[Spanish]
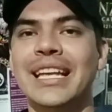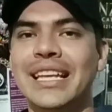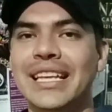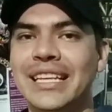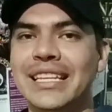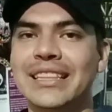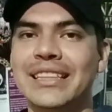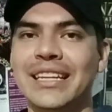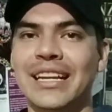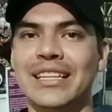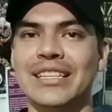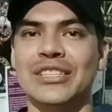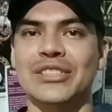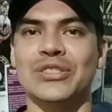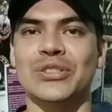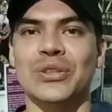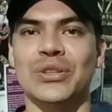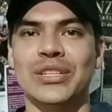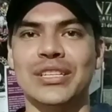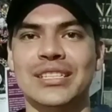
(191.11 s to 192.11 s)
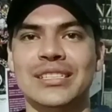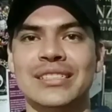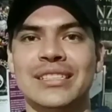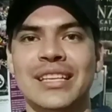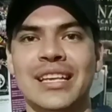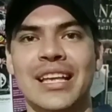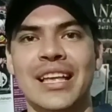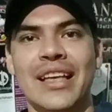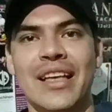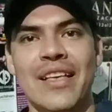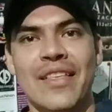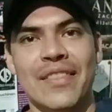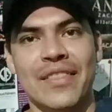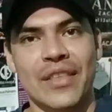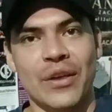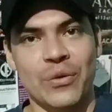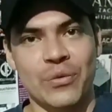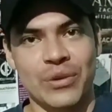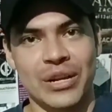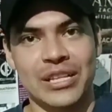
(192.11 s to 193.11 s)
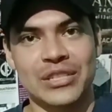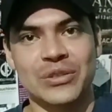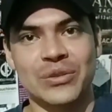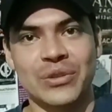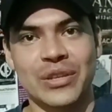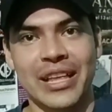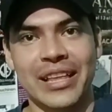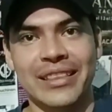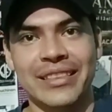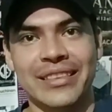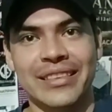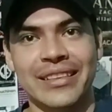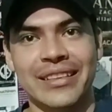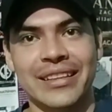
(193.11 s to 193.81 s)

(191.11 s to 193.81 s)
y tradiciones de una ciudad